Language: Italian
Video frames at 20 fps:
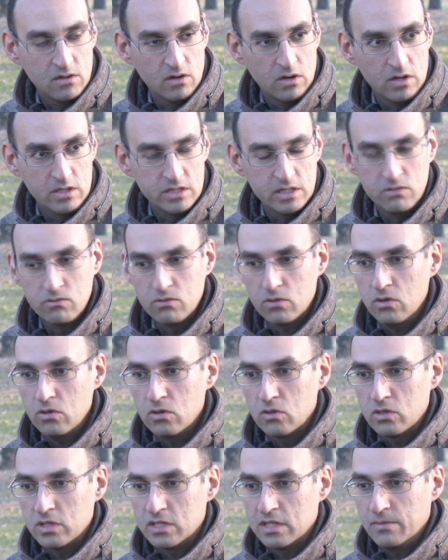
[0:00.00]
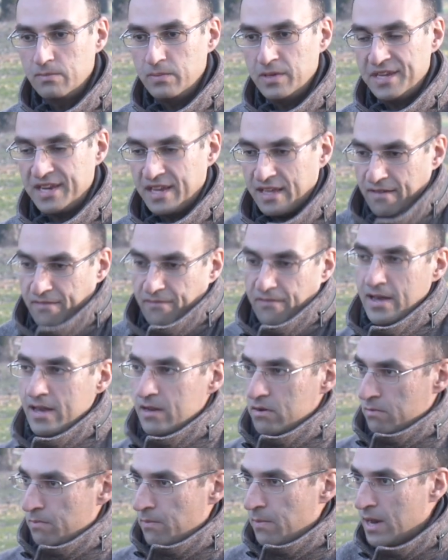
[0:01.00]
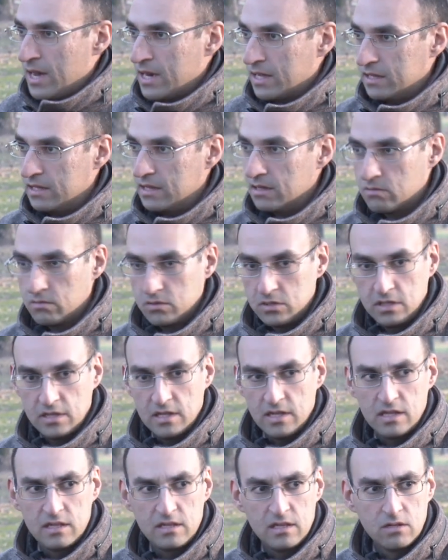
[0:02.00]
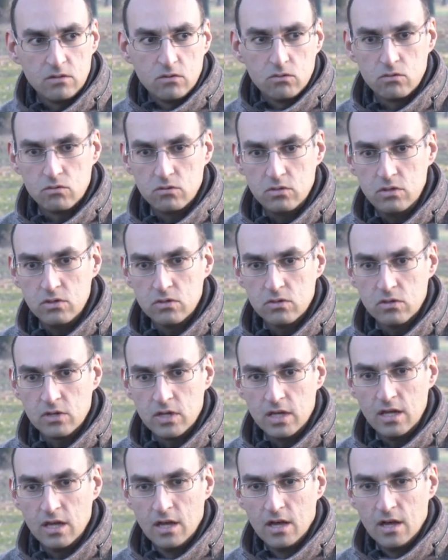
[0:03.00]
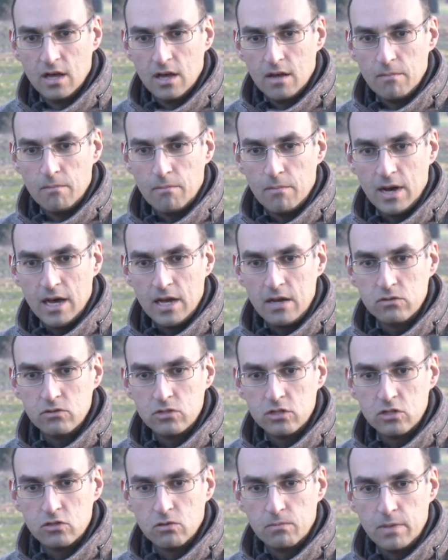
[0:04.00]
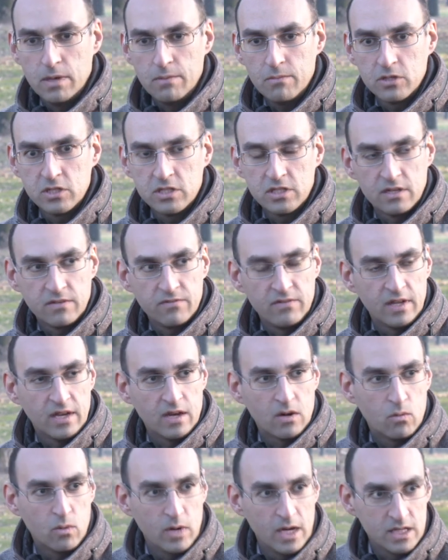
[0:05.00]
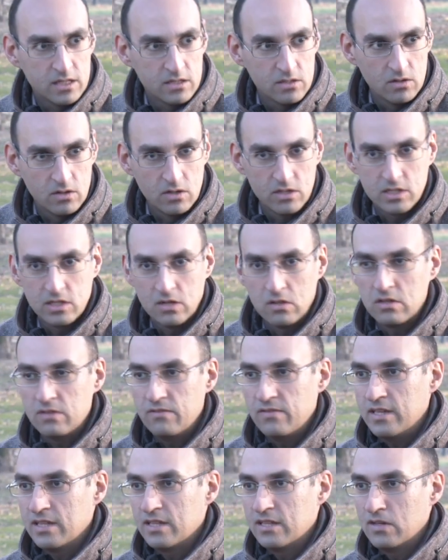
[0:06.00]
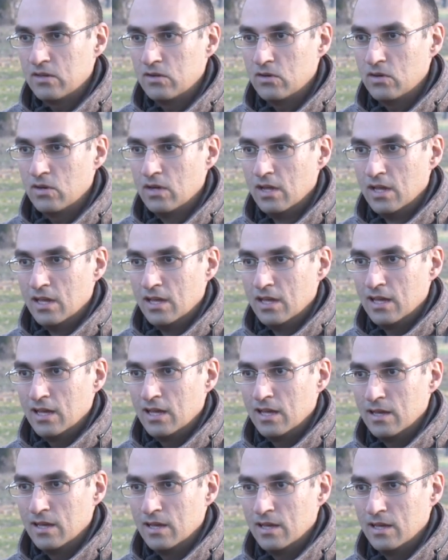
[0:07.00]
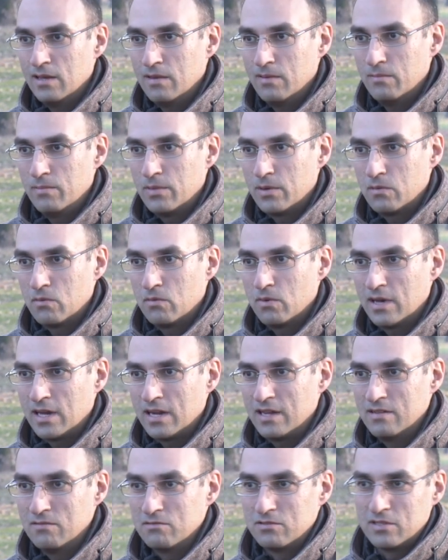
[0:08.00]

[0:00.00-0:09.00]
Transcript: cose, un conto è sapere che fanno parte della quotidianità di ognuno di noi, ma non ci dobbiamo asservire a questo, no? se no diventano, eh, per usare,